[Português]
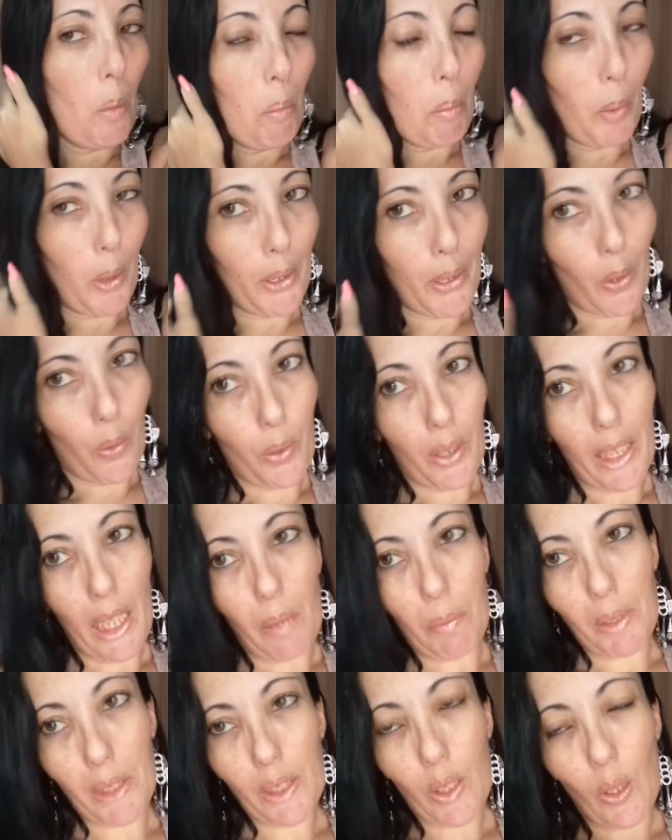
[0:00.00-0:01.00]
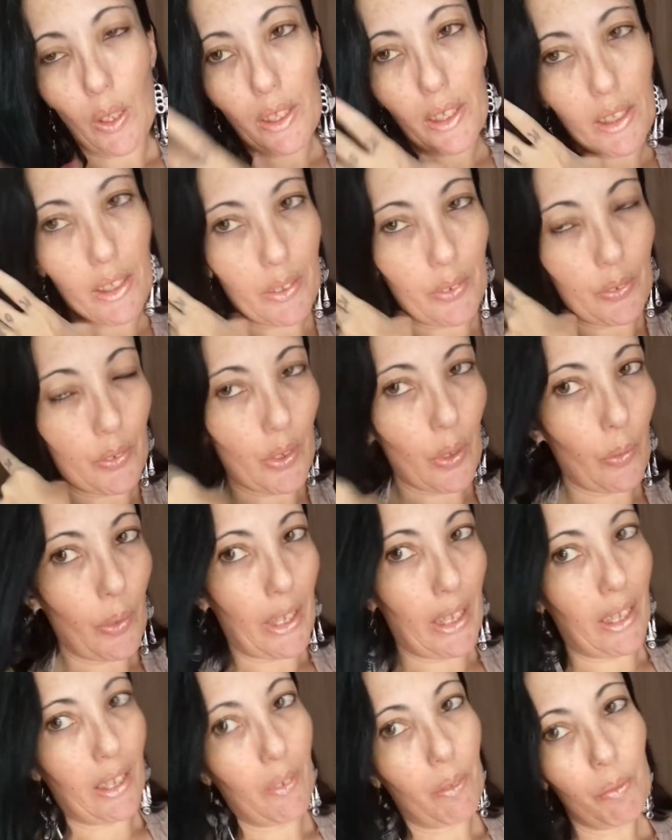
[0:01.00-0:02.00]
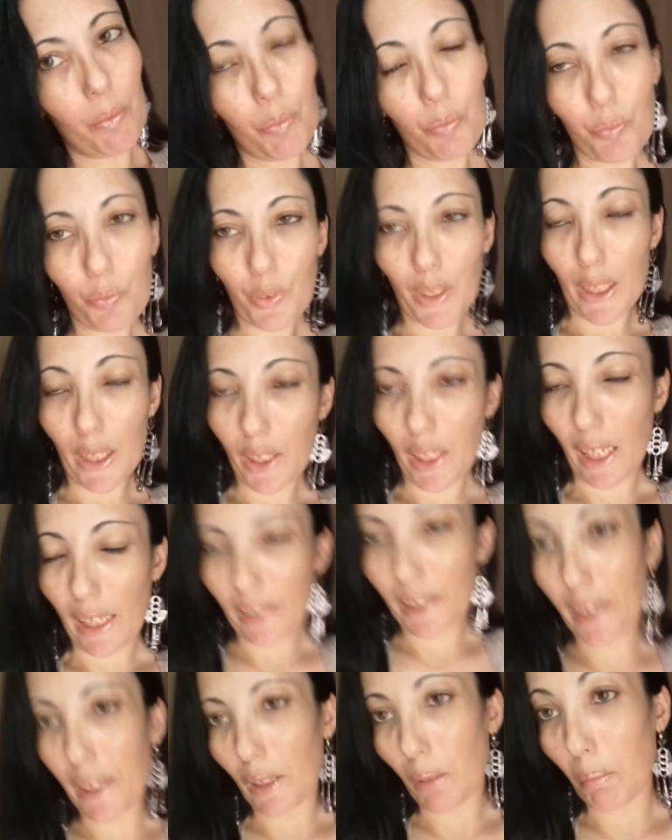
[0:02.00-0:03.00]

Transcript: porque o creme sozinho não ia deixar assim